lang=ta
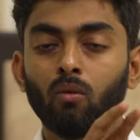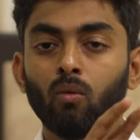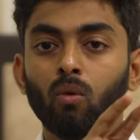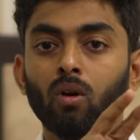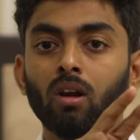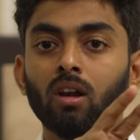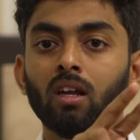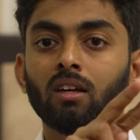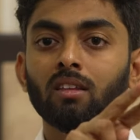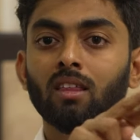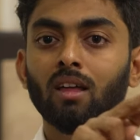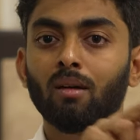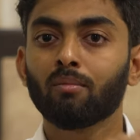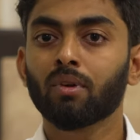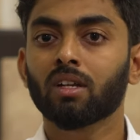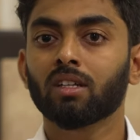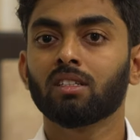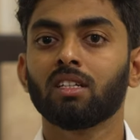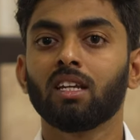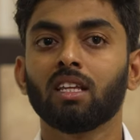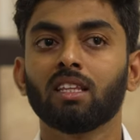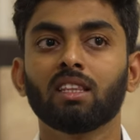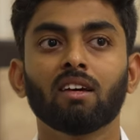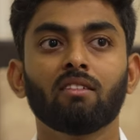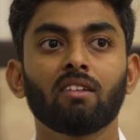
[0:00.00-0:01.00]
உங்களுக்கு தான்
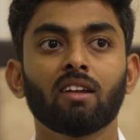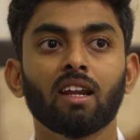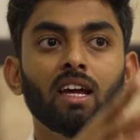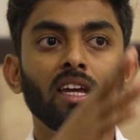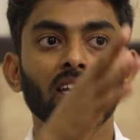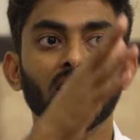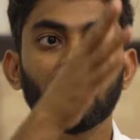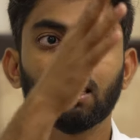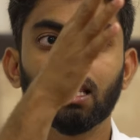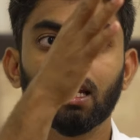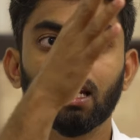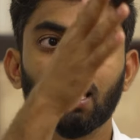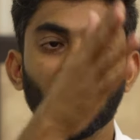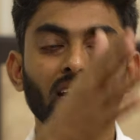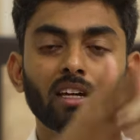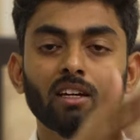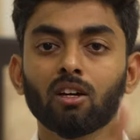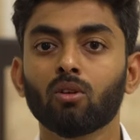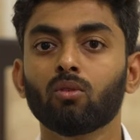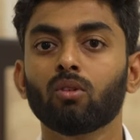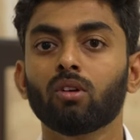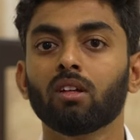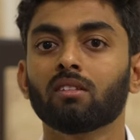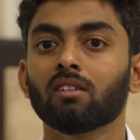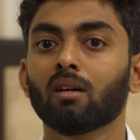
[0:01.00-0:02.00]
பிரச்சனையை தவிர இந்த
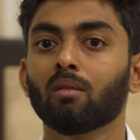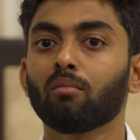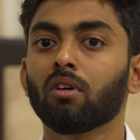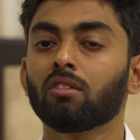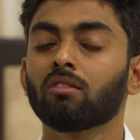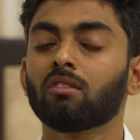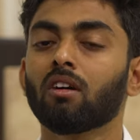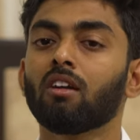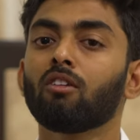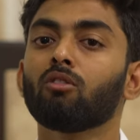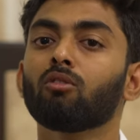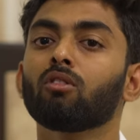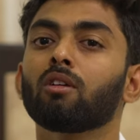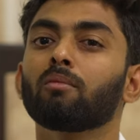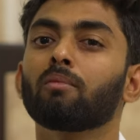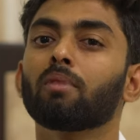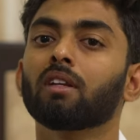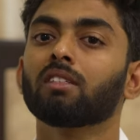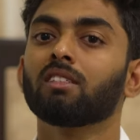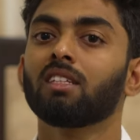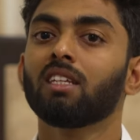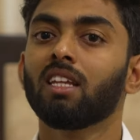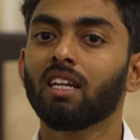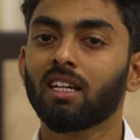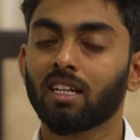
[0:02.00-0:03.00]
நடக்கக்கூடிய சம்பவத்தால் உங்களுக்கு
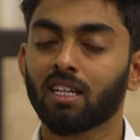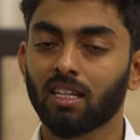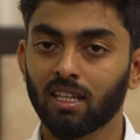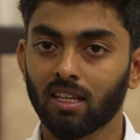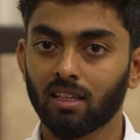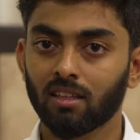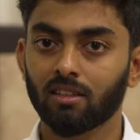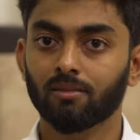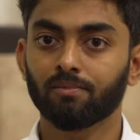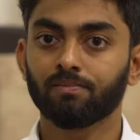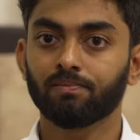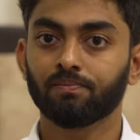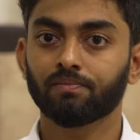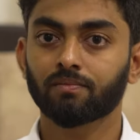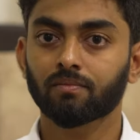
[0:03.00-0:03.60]
பிரச்சனையே கிடையாது